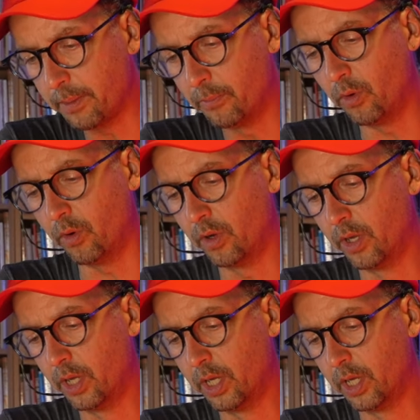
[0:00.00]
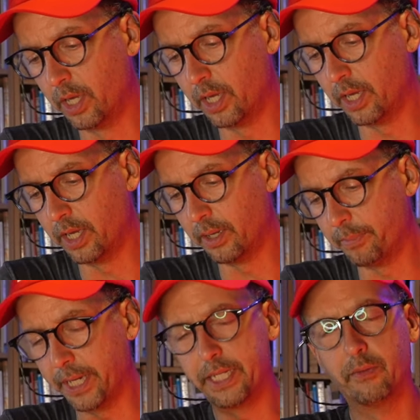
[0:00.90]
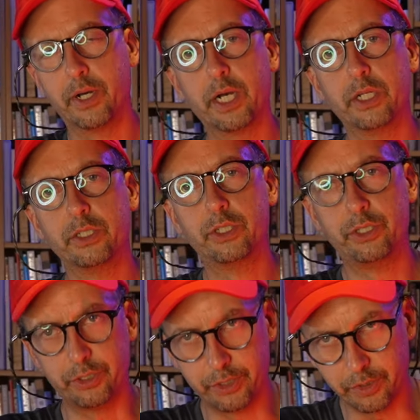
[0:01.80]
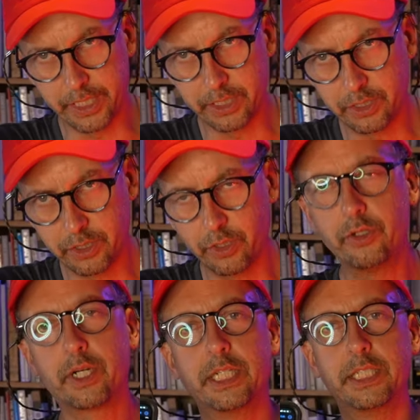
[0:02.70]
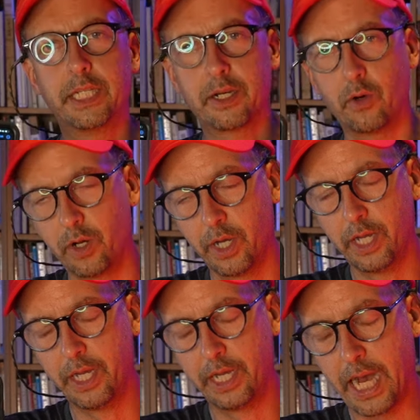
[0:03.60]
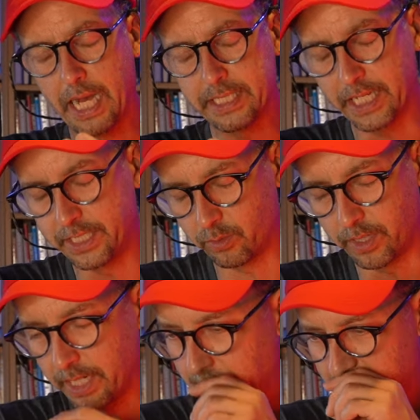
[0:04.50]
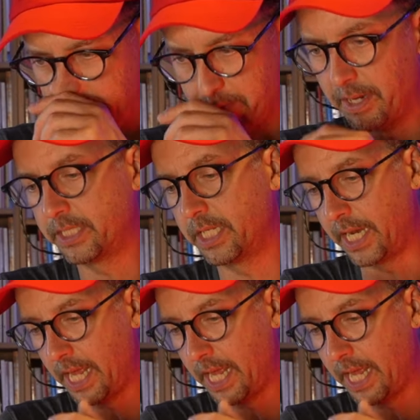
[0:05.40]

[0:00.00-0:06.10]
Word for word: もうバイデンは終了ですという感じでこう朝一これが出ました